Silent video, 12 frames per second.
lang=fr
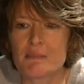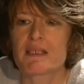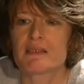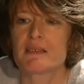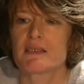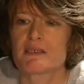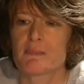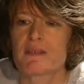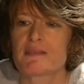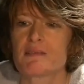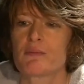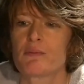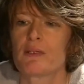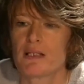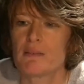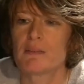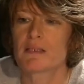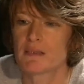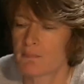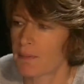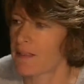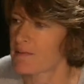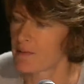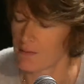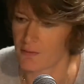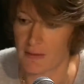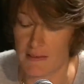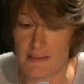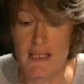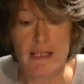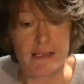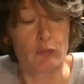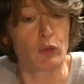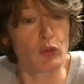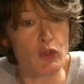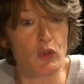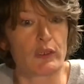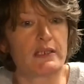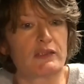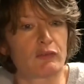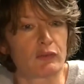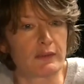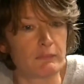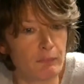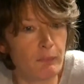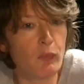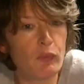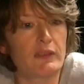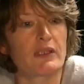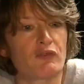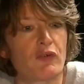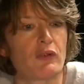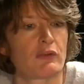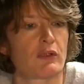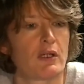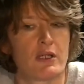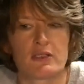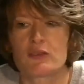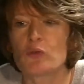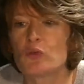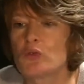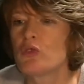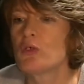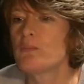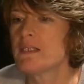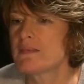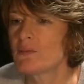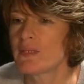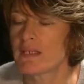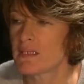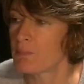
la liberté d'expression, la liberté de presse du journaliste. Et donc le journaliste, pour défendre son autonomie, son